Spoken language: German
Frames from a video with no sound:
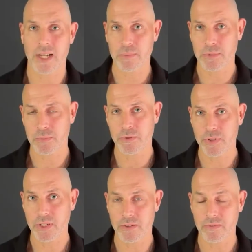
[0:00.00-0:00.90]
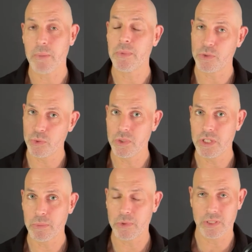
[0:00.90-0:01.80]
Darms befinden. Wir haben einen
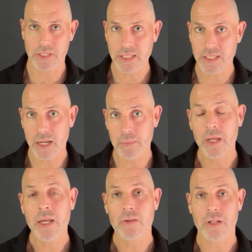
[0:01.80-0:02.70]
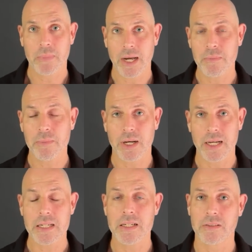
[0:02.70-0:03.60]
Dünndarm und einen Dickdarm. Und in beiden
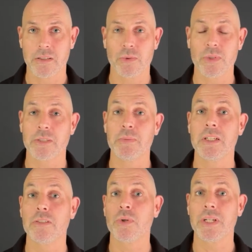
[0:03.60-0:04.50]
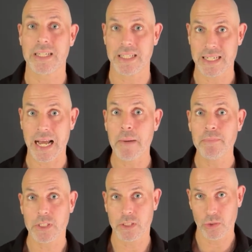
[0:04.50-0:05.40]
Bereichen ist es es so, dass wir die sogenannten
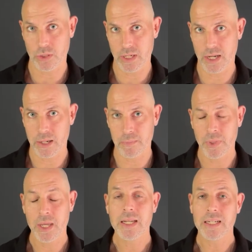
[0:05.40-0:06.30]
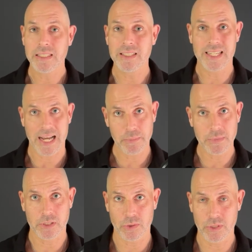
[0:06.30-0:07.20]
Darmzotten haben. Diese
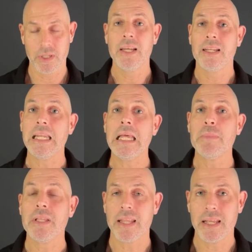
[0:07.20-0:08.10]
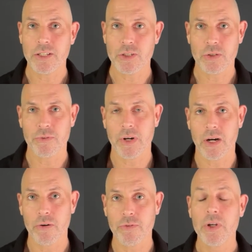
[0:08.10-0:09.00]
Darmzotten nehmen Nährstoffe
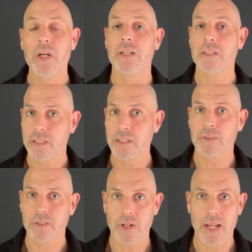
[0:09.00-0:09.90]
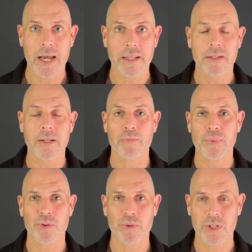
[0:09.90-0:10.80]
auf. Das ist das, was wir lernen im
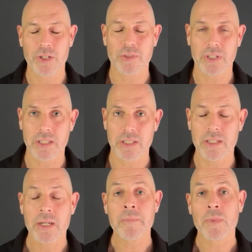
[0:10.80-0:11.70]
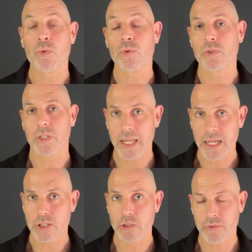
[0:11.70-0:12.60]
Biologieunterricht. Und unsere
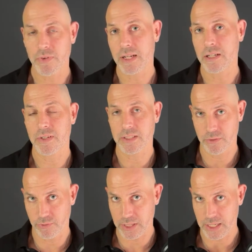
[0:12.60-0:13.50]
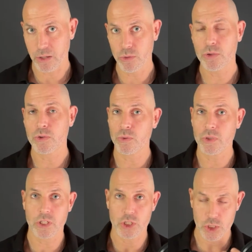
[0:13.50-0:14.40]
Nährstoffe werden quasi verdaut
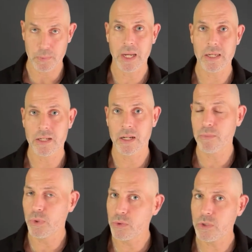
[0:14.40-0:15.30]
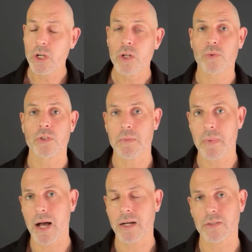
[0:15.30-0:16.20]
durch die Speichel im Mund, durch die
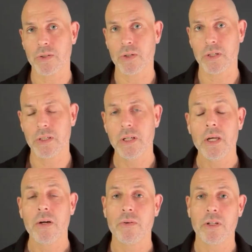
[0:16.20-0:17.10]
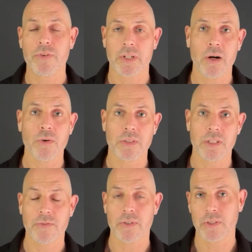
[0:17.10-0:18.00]
Magensäure und die
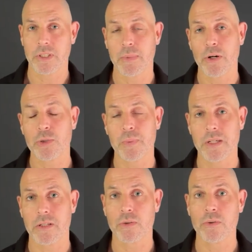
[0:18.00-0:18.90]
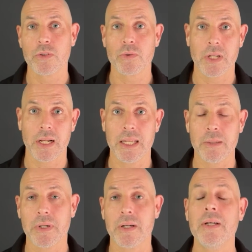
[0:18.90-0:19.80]
Verdauungssäfte aus der Bauchspeicheldrüse und der
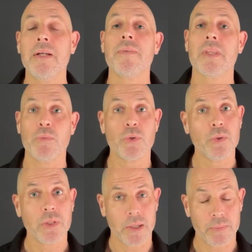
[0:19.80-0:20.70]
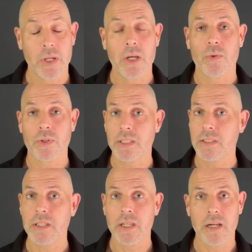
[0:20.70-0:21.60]
Leber im Dünndarm. Und dann
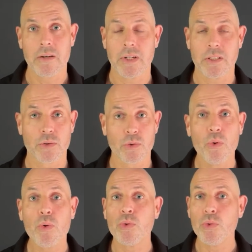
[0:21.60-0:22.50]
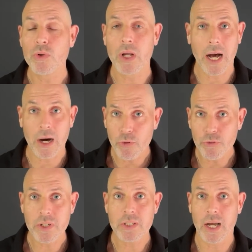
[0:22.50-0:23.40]
sind die irgendwann so gut
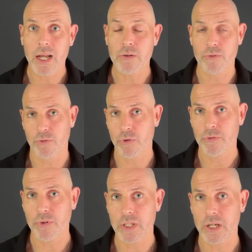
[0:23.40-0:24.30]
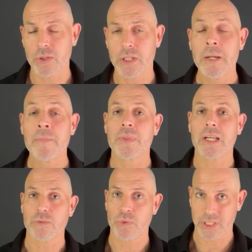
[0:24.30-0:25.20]
aufgeteilt und vorverdaut,
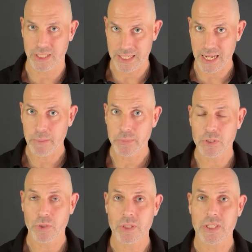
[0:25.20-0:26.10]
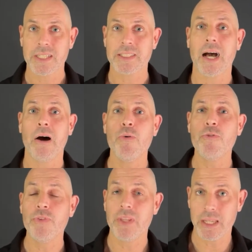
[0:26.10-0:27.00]
dass unsere Darmzotten das
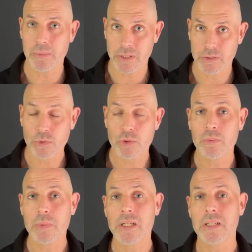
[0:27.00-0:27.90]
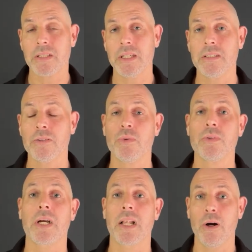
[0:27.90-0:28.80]
aufnehmen. So zumindest ist
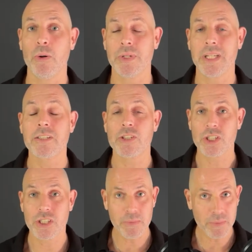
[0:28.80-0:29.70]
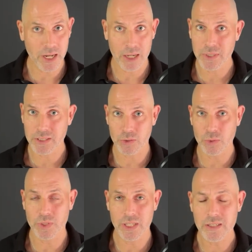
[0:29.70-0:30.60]
unser Glaube. Das stimmt aber
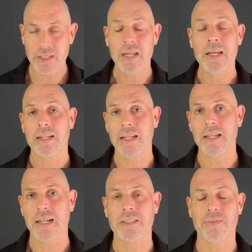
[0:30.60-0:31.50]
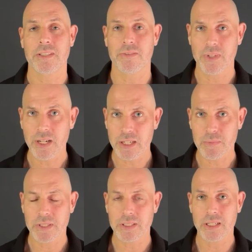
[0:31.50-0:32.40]
so nicht, denn das, was wirklich
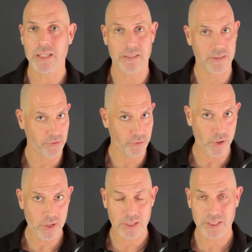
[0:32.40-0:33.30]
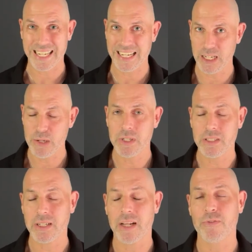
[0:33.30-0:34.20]
passiert, ist folgendes
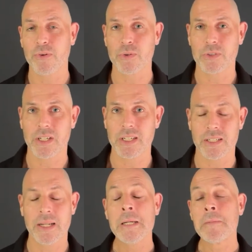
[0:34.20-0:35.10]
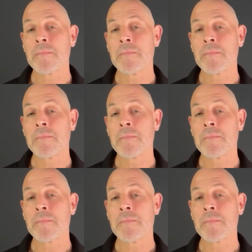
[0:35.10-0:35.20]
Geheimnis in Anführungszeichen.